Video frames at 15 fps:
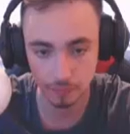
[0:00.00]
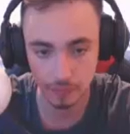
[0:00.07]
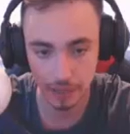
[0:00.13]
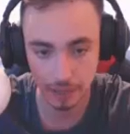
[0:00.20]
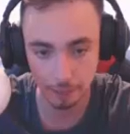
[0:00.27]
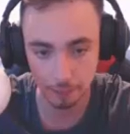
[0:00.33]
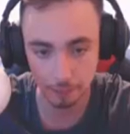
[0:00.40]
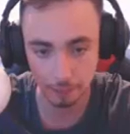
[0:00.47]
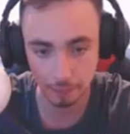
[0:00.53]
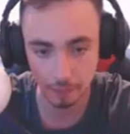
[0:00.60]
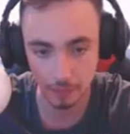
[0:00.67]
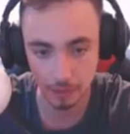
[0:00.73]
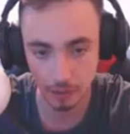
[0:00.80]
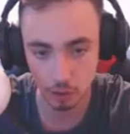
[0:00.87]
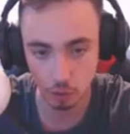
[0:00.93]
Да,
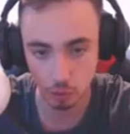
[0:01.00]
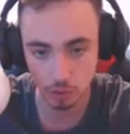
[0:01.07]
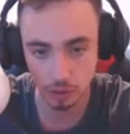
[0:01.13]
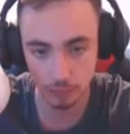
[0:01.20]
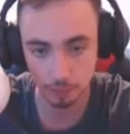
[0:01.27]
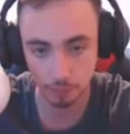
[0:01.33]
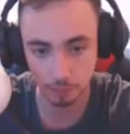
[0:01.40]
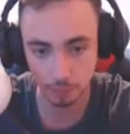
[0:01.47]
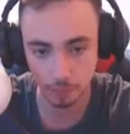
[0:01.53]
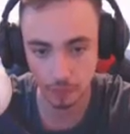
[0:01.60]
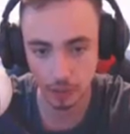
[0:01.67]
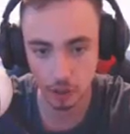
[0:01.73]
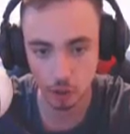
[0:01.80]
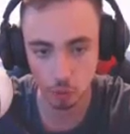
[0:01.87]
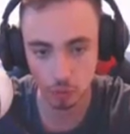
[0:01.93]
круто,
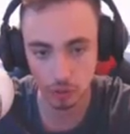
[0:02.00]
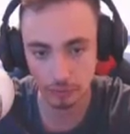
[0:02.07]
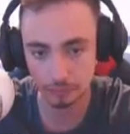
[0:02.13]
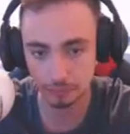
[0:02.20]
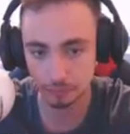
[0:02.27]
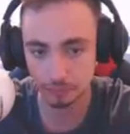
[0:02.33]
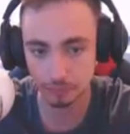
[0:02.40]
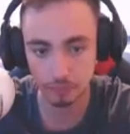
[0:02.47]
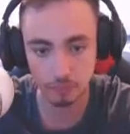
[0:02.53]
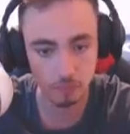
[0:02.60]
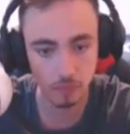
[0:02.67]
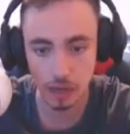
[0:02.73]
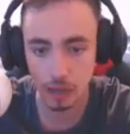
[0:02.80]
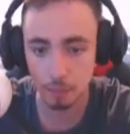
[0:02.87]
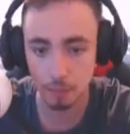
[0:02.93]
круто.
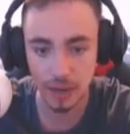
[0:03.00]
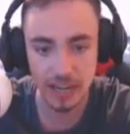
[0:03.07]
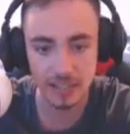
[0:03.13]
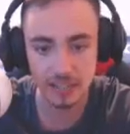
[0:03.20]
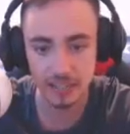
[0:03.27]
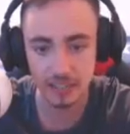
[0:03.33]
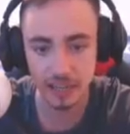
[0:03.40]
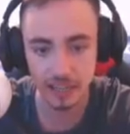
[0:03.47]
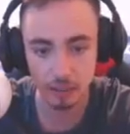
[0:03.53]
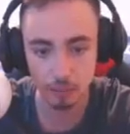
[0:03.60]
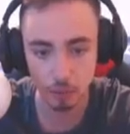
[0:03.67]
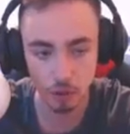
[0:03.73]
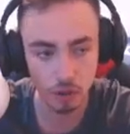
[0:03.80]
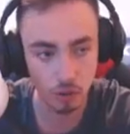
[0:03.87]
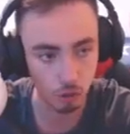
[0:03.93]
Полезный Лаки
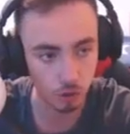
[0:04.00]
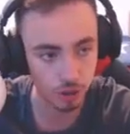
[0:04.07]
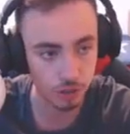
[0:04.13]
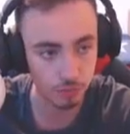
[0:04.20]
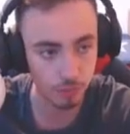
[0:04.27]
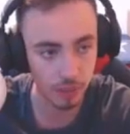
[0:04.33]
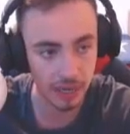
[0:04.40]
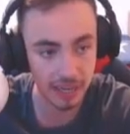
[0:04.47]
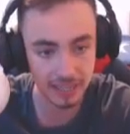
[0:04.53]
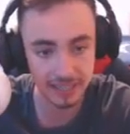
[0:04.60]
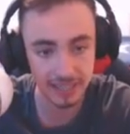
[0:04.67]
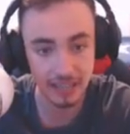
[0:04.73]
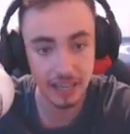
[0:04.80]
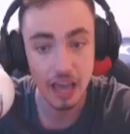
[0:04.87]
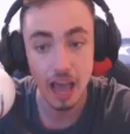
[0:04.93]
Блок, очень
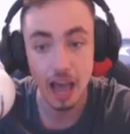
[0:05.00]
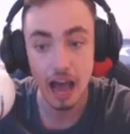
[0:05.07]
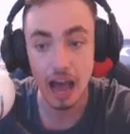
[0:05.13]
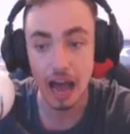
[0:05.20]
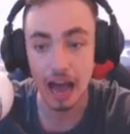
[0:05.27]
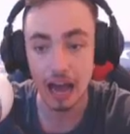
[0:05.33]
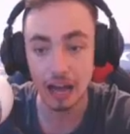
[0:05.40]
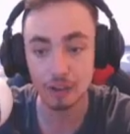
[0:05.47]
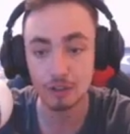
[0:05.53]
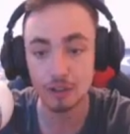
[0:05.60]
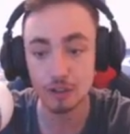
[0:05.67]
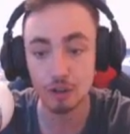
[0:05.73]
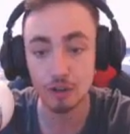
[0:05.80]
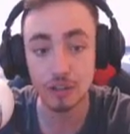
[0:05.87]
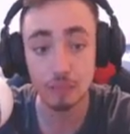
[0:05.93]
полезный. А, то
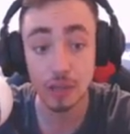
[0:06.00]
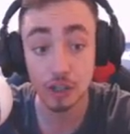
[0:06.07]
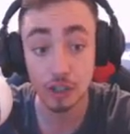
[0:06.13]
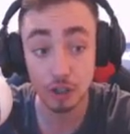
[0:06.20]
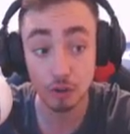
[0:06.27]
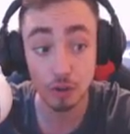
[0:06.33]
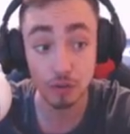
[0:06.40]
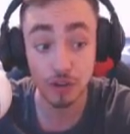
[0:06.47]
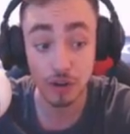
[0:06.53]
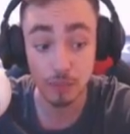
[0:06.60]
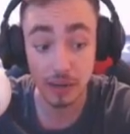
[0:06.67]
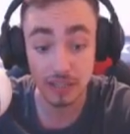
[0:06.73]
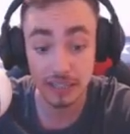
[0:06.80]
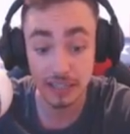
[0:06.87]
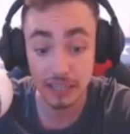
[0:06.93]
есть он нам даже такой
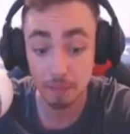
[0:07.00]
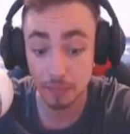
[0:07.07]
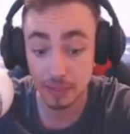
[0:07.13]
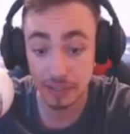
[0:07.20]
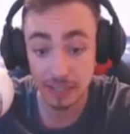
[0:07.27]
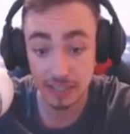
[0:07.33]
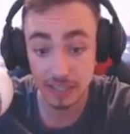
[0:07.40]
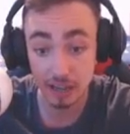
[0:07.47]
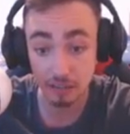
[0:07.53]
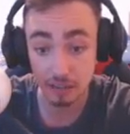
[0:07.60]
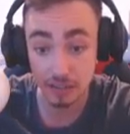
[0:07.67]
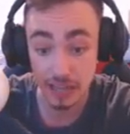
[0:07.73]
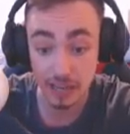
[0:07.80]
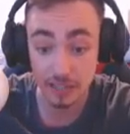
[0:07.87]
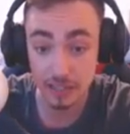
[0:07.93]
информации не предоставил.
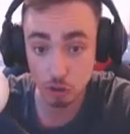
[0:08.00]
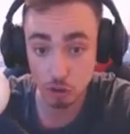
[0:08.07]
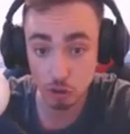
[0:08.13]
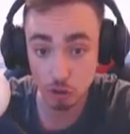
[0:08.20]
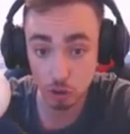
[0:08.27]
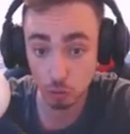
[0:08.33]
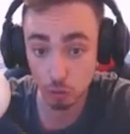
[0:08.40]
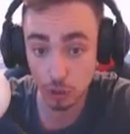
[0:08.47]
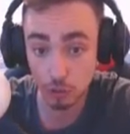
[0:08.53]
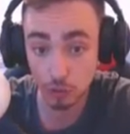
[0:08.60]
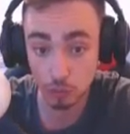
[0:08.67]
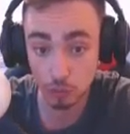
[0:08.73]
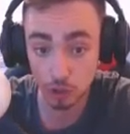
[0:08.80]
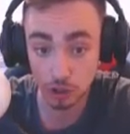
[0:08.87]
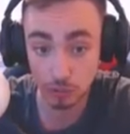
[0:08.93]
Я не знаю, что у него
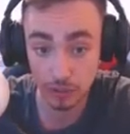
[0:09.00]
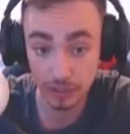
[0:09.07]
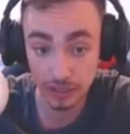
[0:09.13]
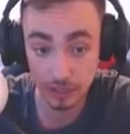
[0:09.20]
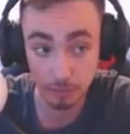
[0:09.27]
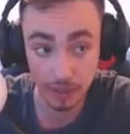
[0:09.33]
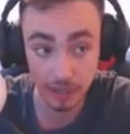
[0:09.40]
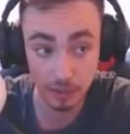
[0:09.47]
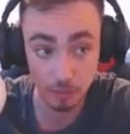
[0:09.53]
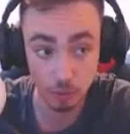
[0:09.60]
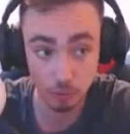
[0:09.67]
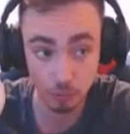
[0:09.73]
может быть за покемон.